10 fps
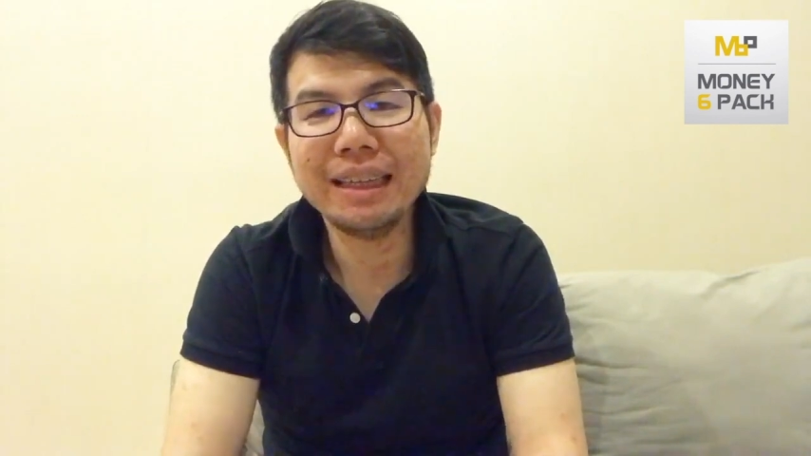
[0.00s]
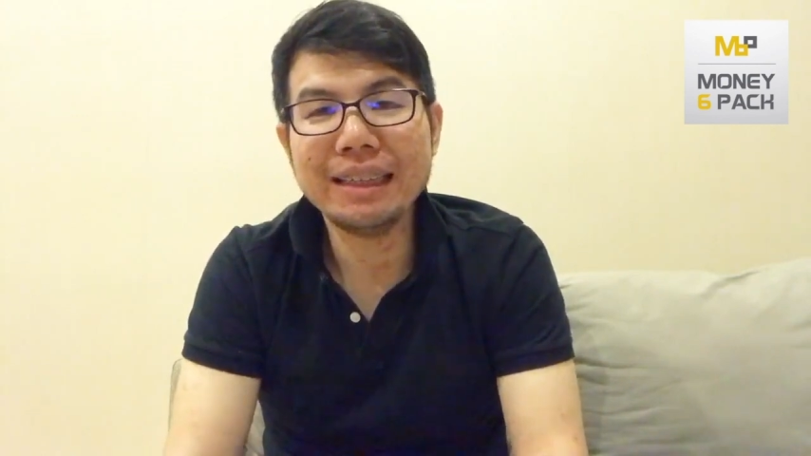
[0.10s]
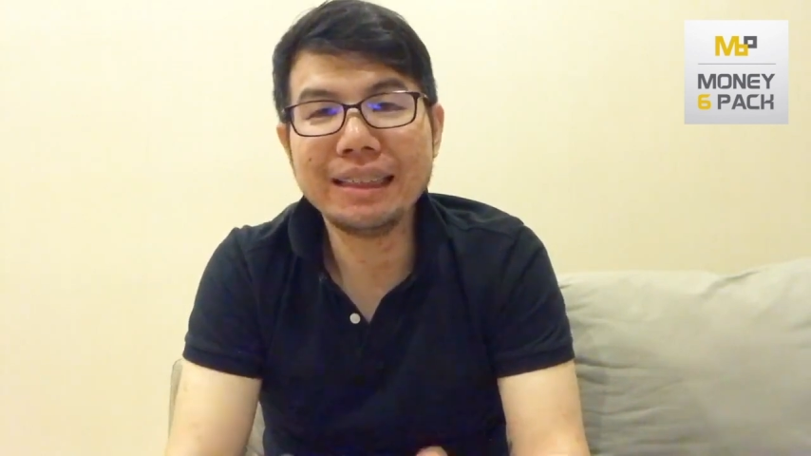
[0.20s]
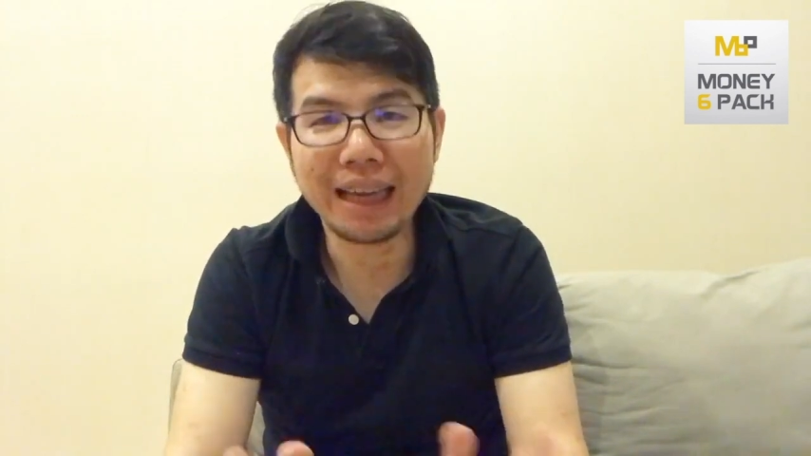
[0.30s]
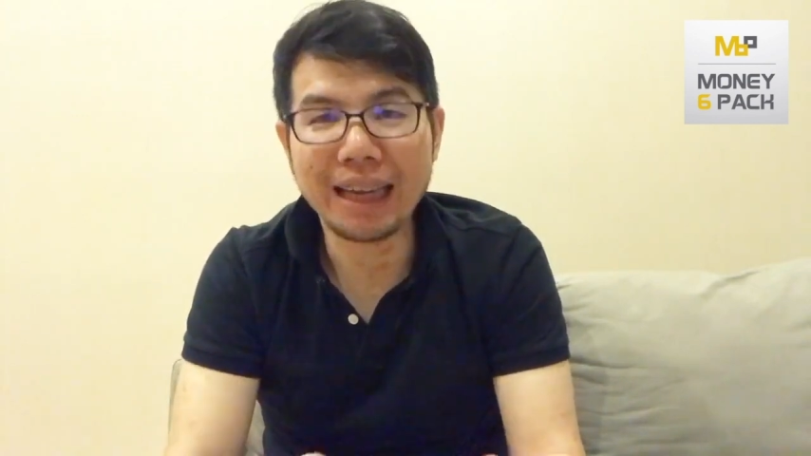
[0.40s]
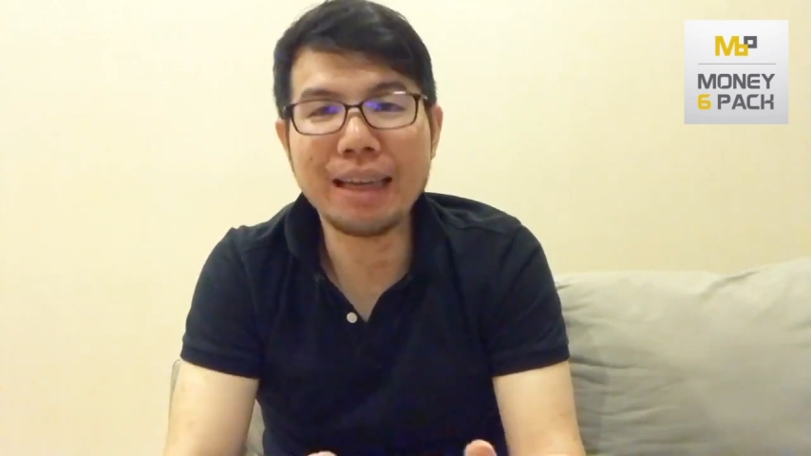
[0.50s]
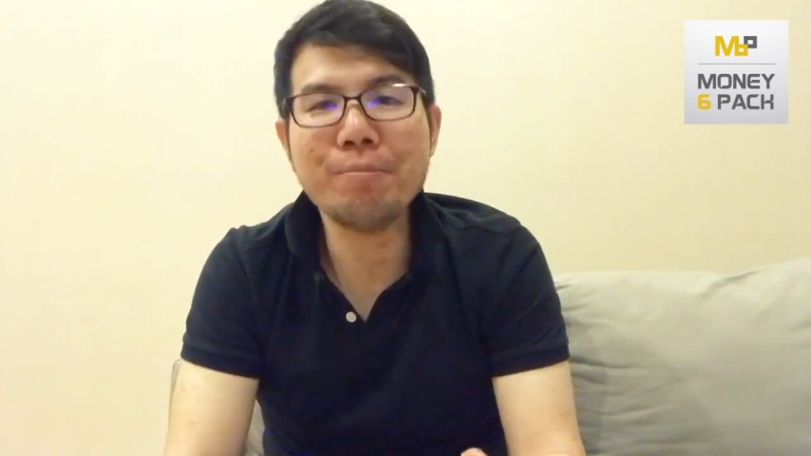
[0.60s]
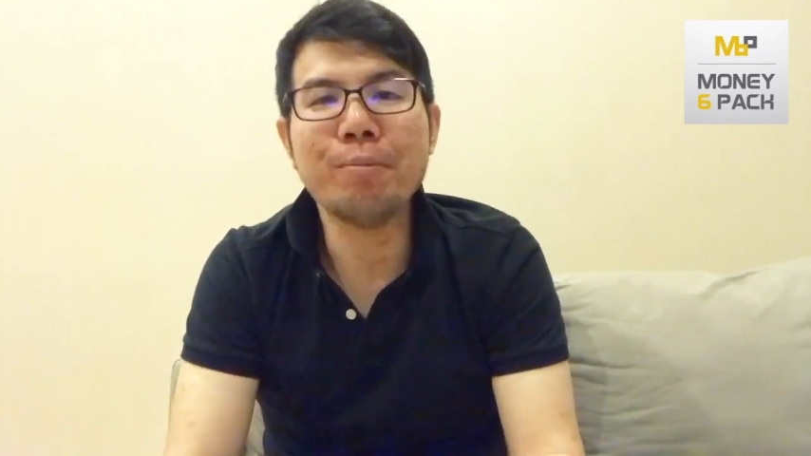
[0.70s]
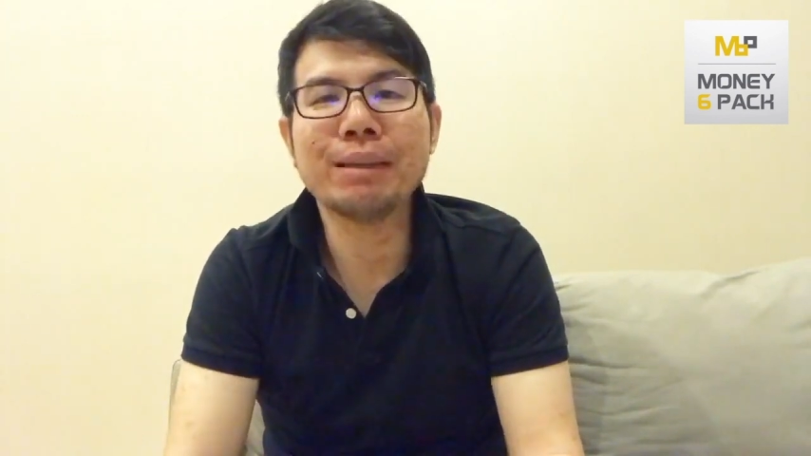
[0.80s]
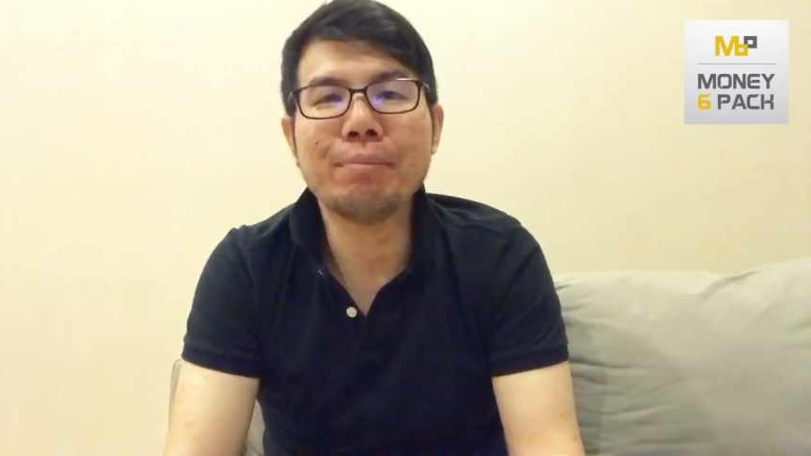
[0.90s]
สิ่งที่ผ
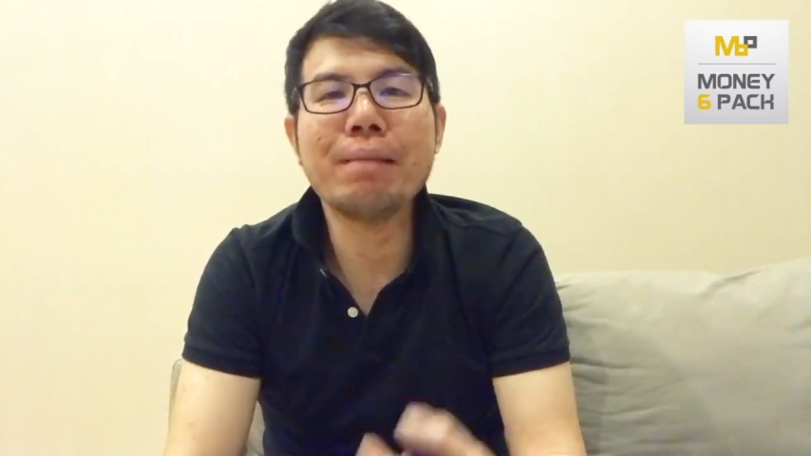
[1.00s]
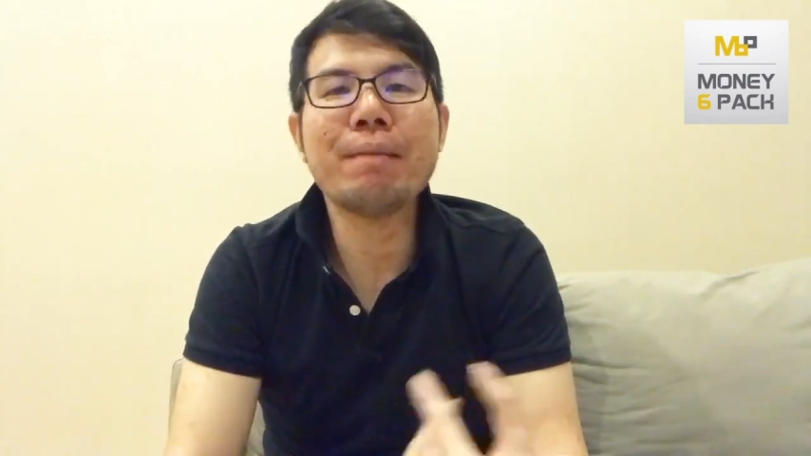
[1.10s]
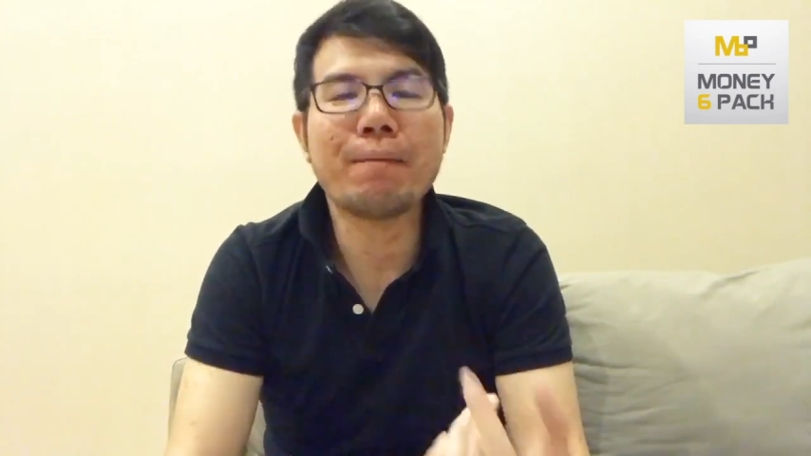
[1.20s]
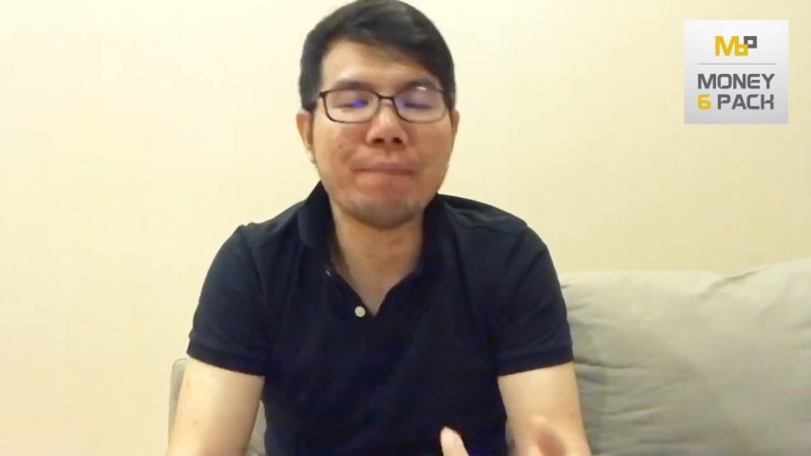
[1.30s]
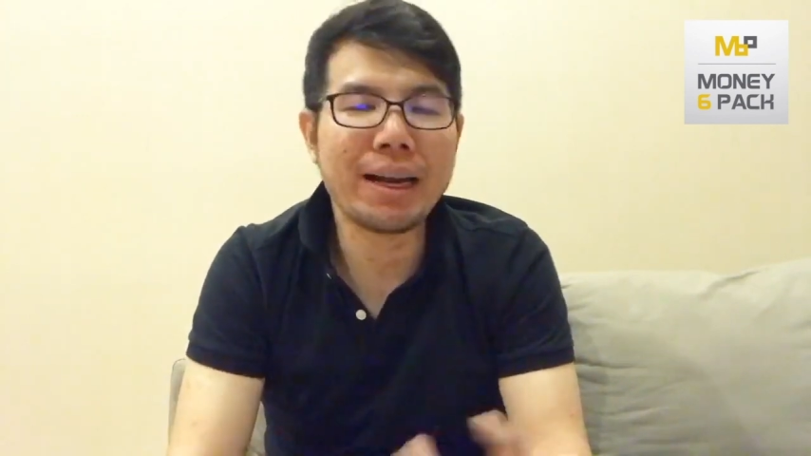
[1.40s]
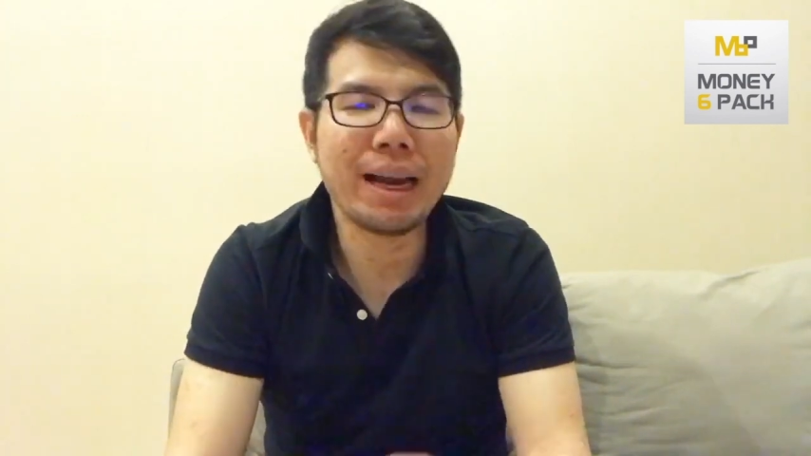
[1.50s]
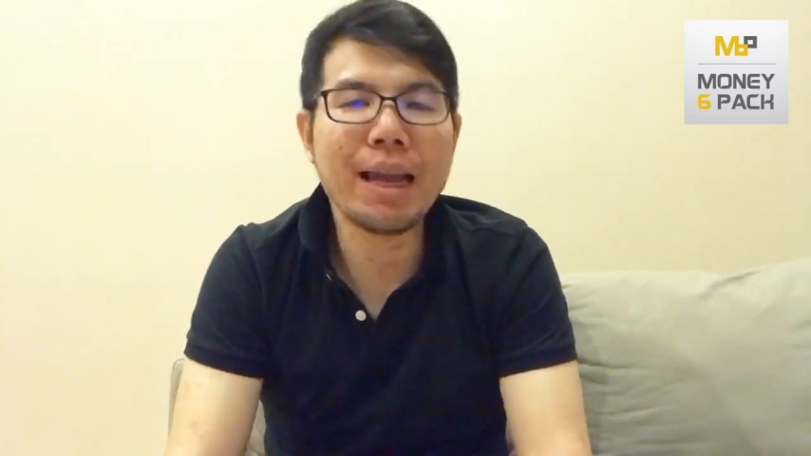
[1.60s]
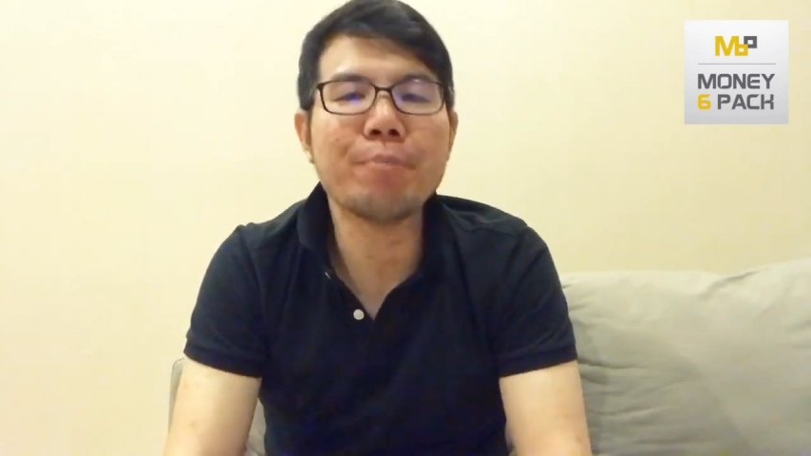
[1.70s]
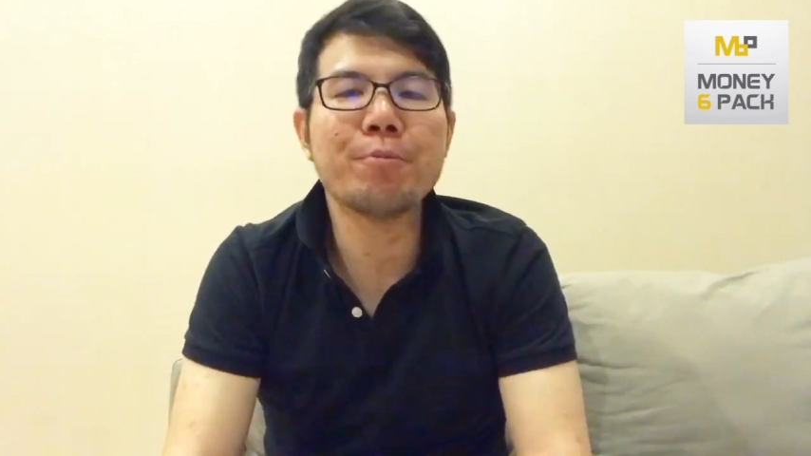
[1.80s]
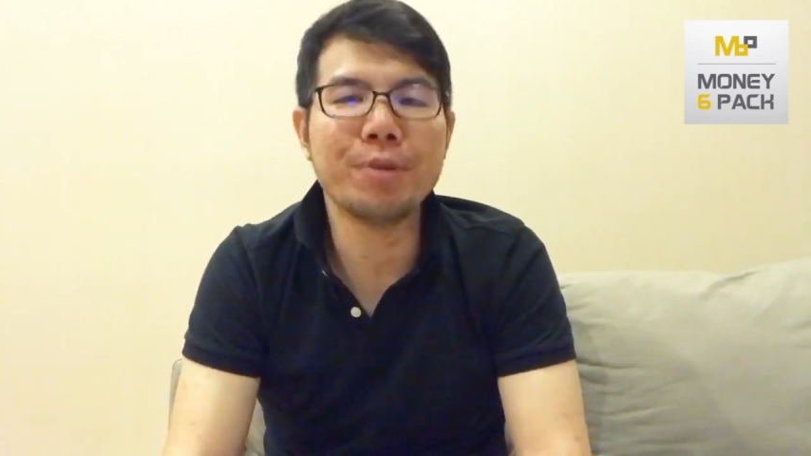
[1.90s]
มสามารถแบ่งปันให้
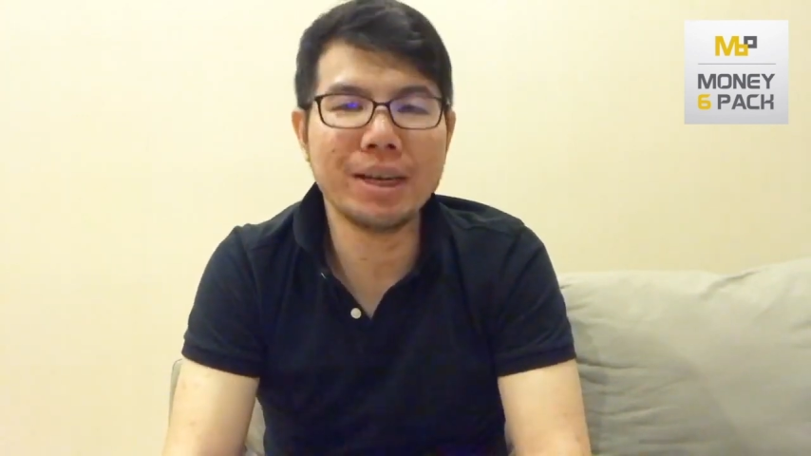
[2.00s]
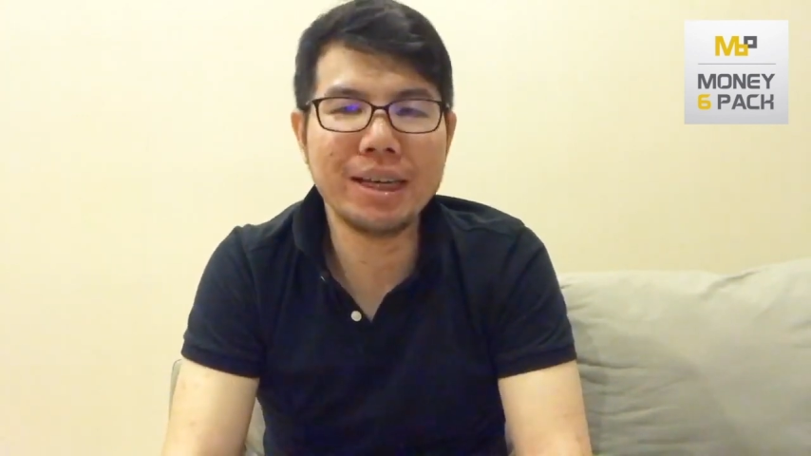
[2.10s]
กับคุณ